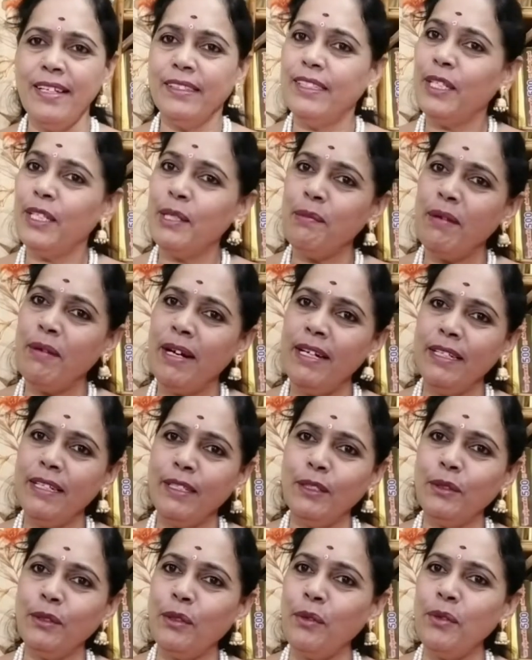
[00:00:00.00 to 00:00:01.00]

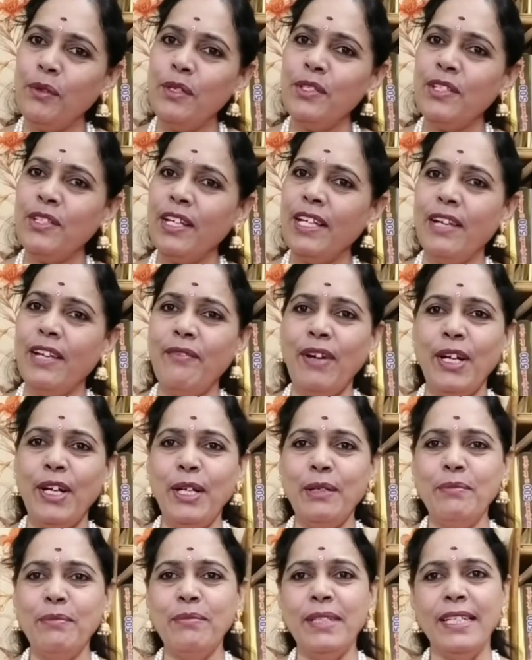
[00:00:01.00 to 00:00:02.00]
திருமாலுக்கு தொண்டு செய்ய
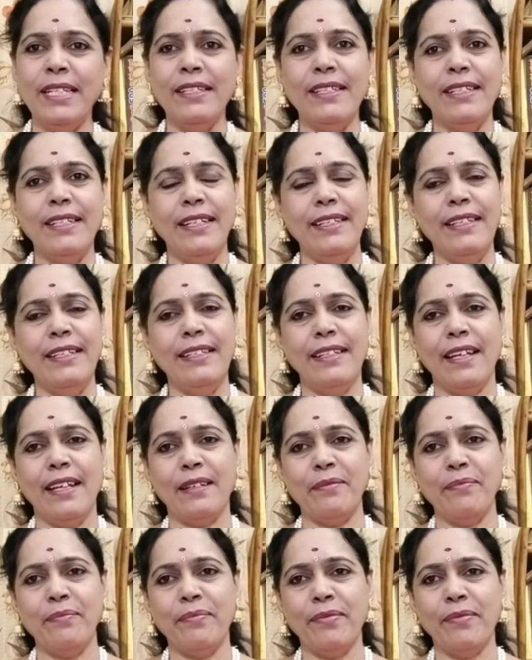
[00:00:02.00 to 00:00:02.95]
வேண்டும் என்று எண்ணினார்